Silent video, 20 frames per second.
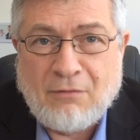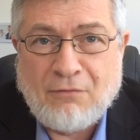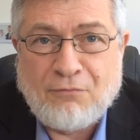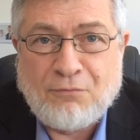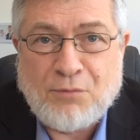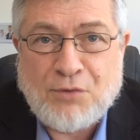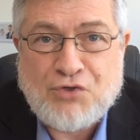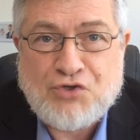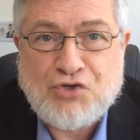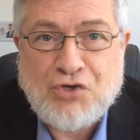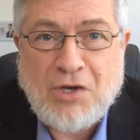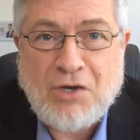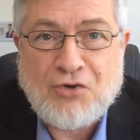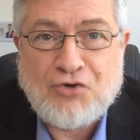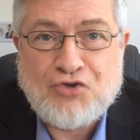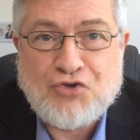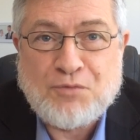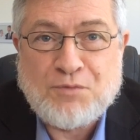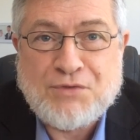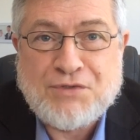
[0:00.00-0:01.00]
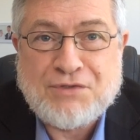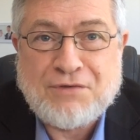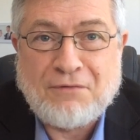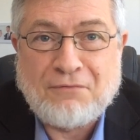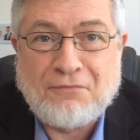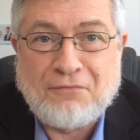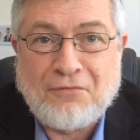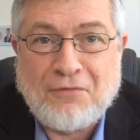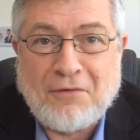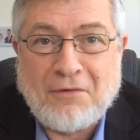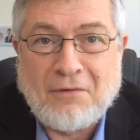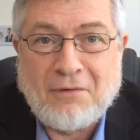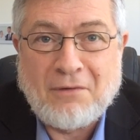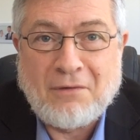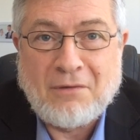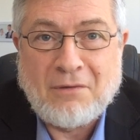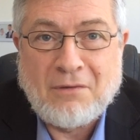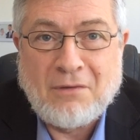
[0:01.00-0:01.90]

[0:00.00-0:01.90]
вмещающимся в